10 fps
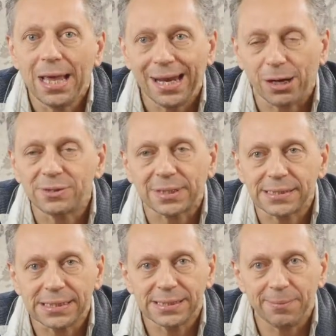la nostra
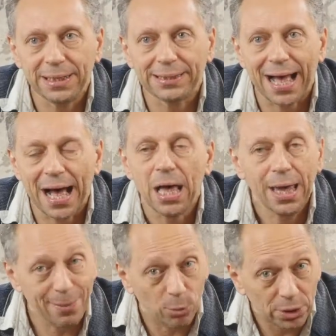sensibilità
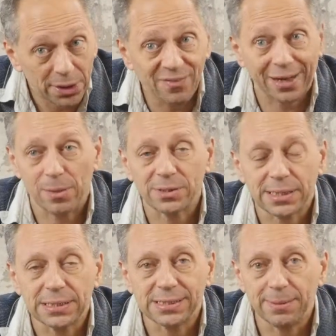emotiva, la nostra
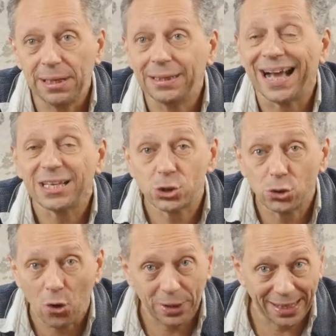sensibilità
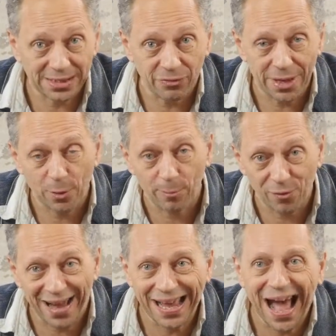storica, se vogliamo
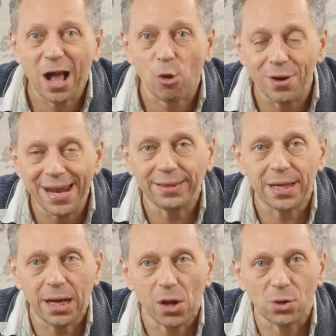provare a
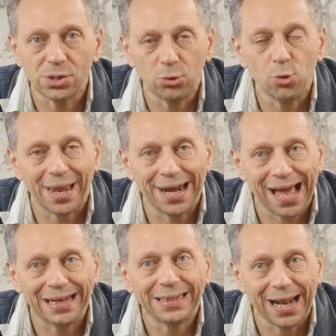connettere le cose l'una
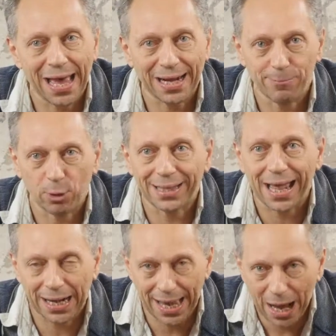all'altra e
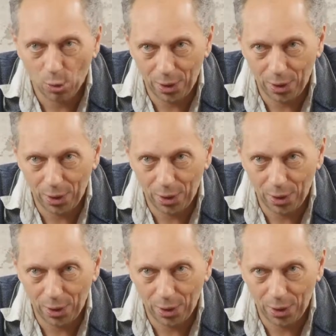riportarle a